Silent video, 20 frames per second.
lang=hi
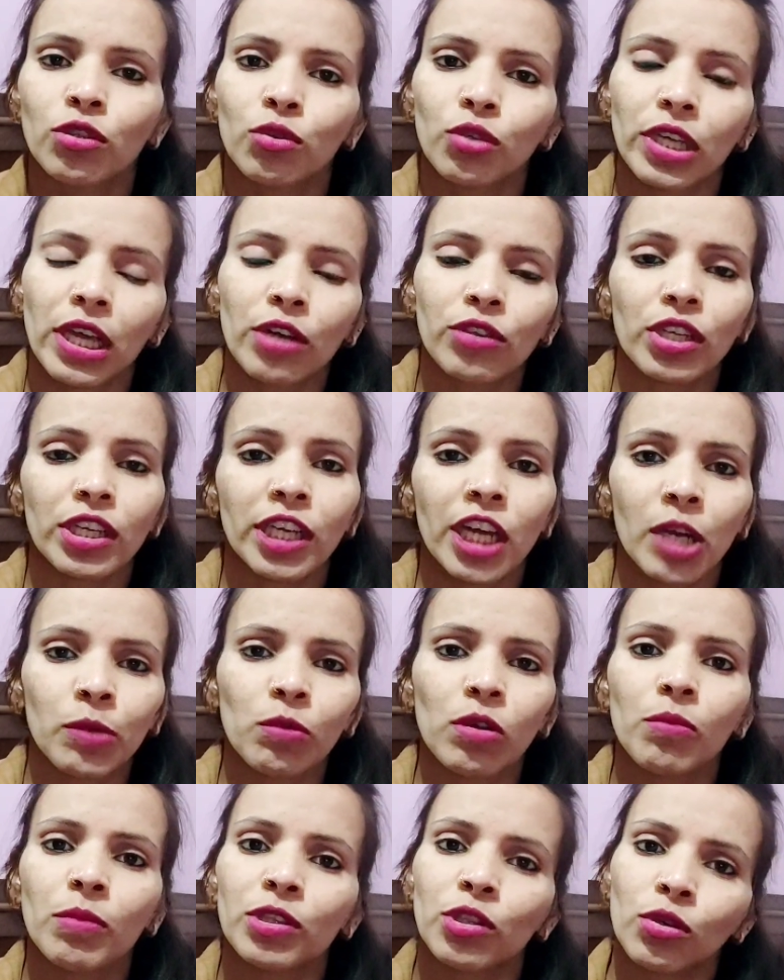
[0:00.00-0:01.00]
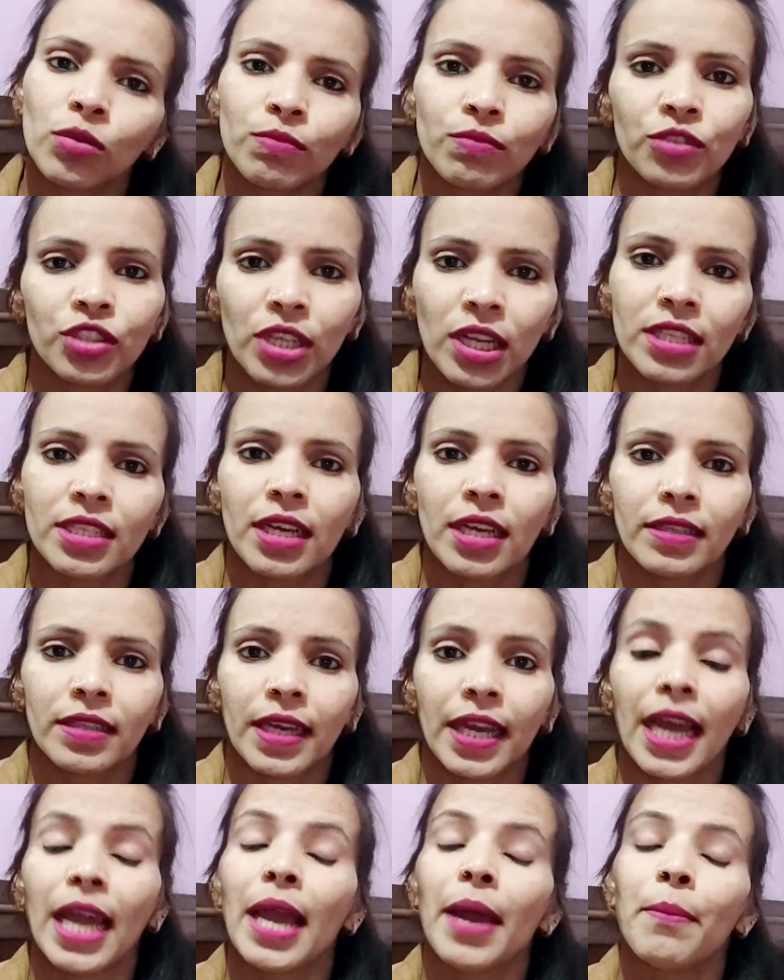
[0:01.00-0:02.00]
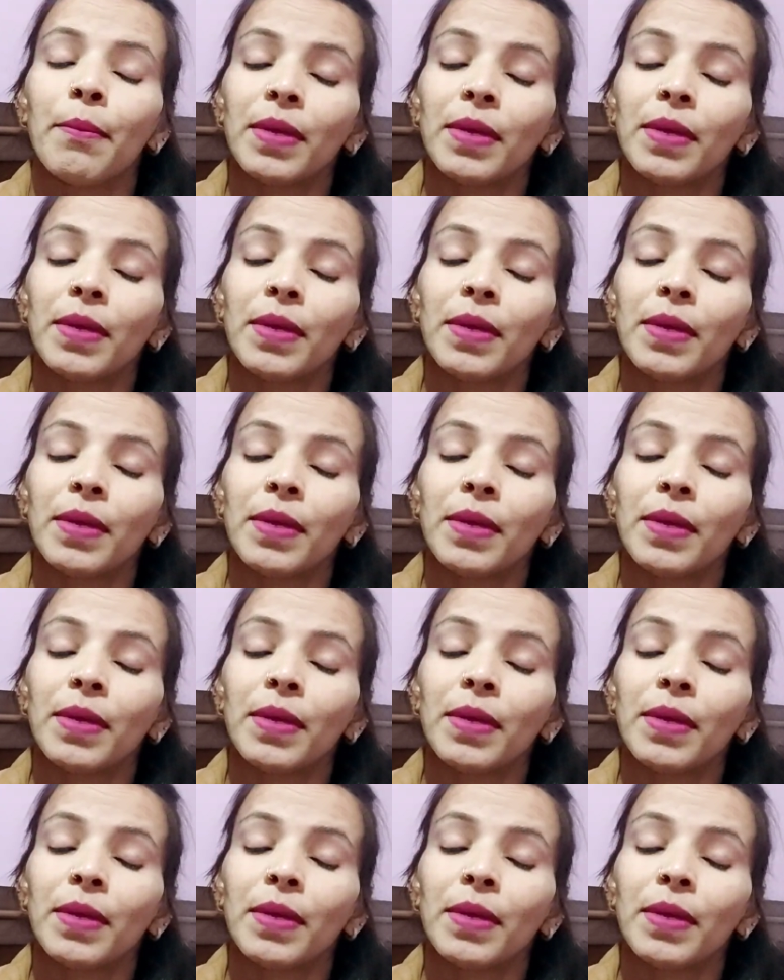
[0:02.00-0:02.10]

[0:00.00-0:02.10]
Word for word: तो क्या होता है गर्मियों में तो चल जाता है